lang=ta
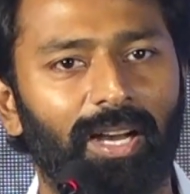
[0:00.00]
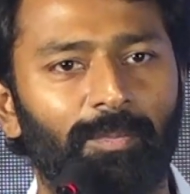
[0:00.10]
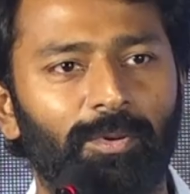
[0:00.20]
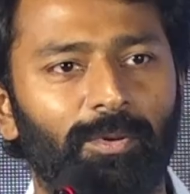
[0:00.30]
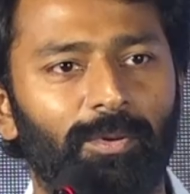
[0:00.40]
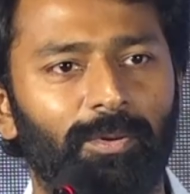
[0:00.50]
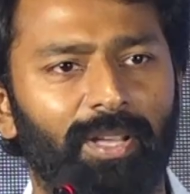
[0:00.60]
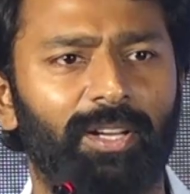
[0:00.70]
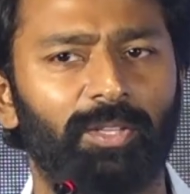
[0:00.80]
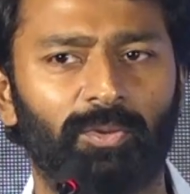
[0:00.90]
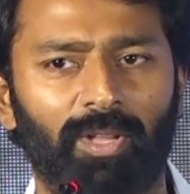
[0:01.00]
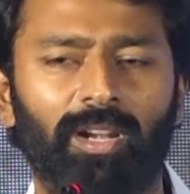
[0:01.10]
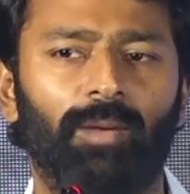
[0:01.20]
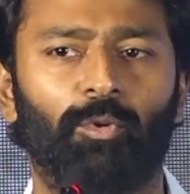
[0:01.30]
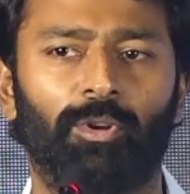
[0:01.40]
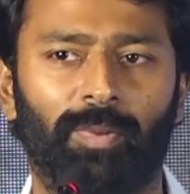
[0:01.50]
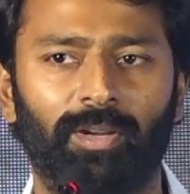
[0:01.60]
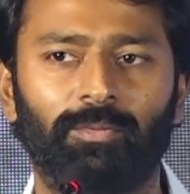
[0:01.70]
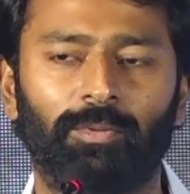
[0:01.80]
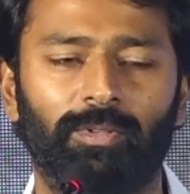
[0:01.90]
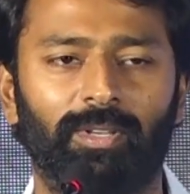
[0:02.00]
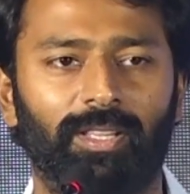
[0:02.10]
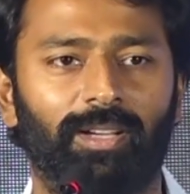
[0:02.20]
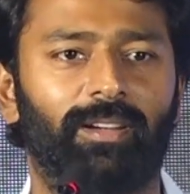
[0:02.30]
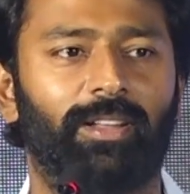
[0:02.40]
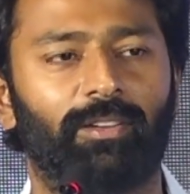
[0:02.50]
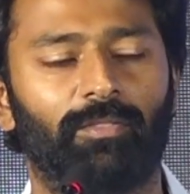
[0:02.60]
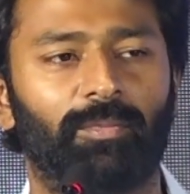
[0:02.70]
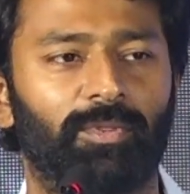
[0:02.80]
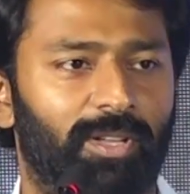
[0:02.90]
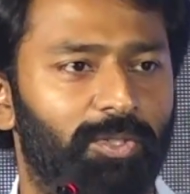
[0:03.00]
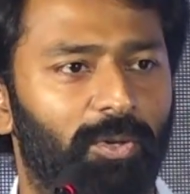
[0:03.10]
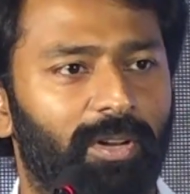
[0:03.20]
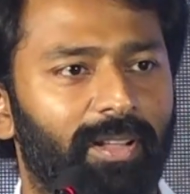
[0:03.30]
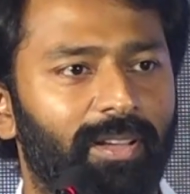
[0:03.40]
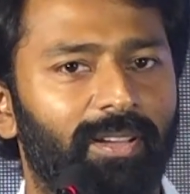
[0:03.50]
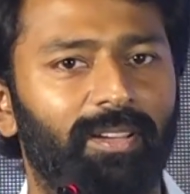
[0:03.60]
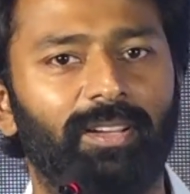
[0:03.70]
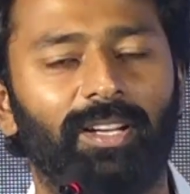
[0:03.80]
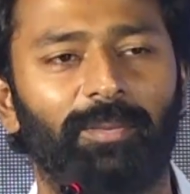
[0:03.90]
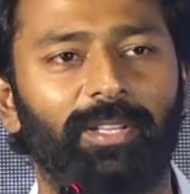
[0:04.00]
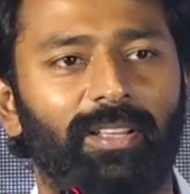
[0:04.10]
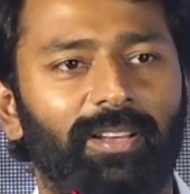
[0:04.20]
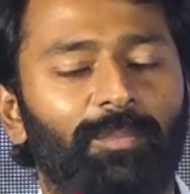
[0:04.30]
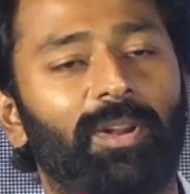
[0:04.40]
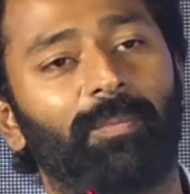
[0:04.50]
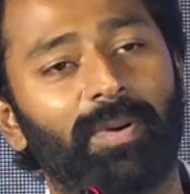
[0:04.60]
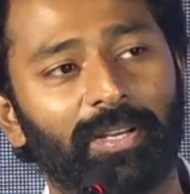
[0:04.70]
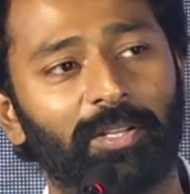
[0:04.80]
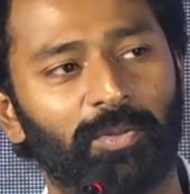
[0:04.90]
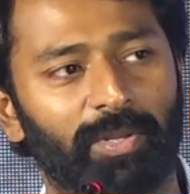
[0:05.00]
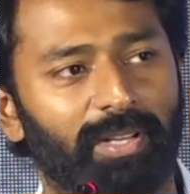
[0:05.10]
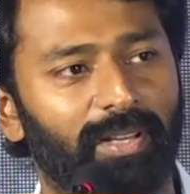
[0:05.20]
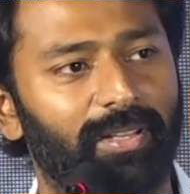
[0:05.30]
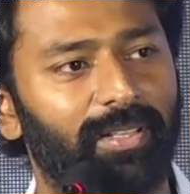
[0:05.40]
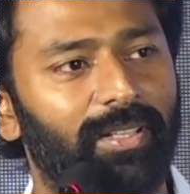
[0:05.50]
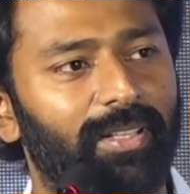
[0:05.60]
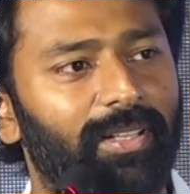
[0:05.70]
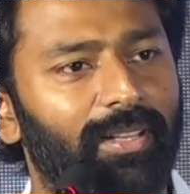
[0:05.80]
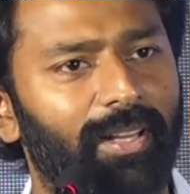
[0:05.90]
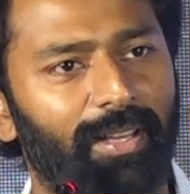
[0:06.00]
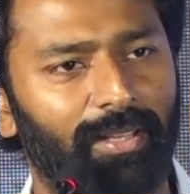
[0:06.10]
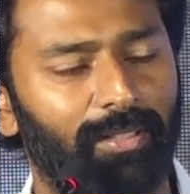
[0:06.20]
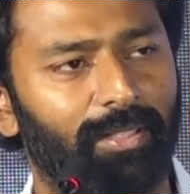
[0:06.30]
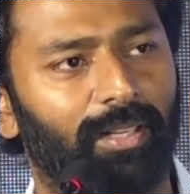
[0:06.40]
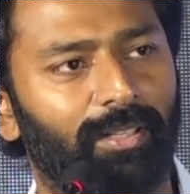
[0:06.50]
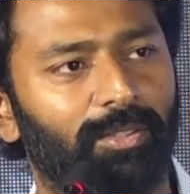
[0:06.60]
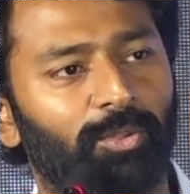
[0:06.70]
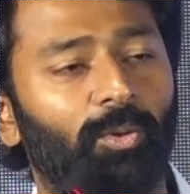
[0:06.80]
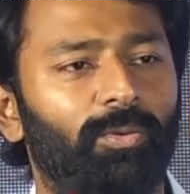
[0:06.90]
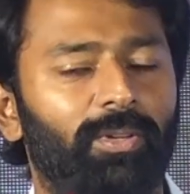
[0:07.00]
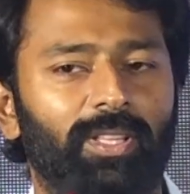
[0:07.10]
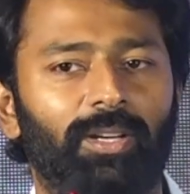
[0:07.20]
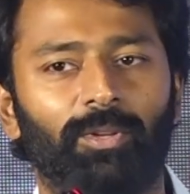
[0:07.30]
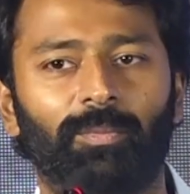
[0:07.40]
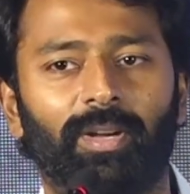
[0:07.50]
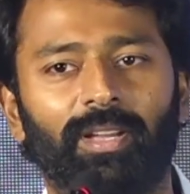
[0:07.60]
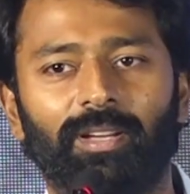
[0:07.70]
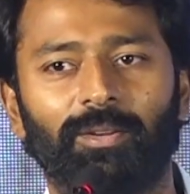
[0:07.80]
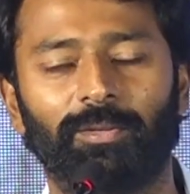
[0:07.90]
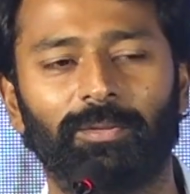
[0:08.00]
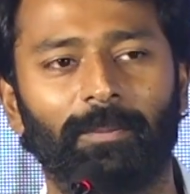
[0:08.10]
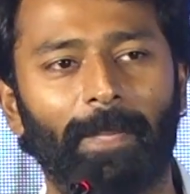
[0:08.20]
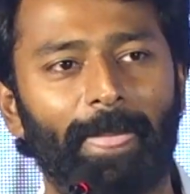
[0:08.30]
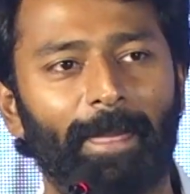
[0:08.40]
அப்போது என்கிட்ட சொன்னார் நம்ம ஒன்று பண்ணுவோம் அதுக்கான நேரம் வரும்போது நான் சொல்கிறேன் அப்படின்னாரு அப்புறம் அப்பா கிட்ட சொல்லியிருக்காரு இல்லைங்க நான் சோனுக்கு ஏதாவது ஒன்று பண்ணி ஆகணும்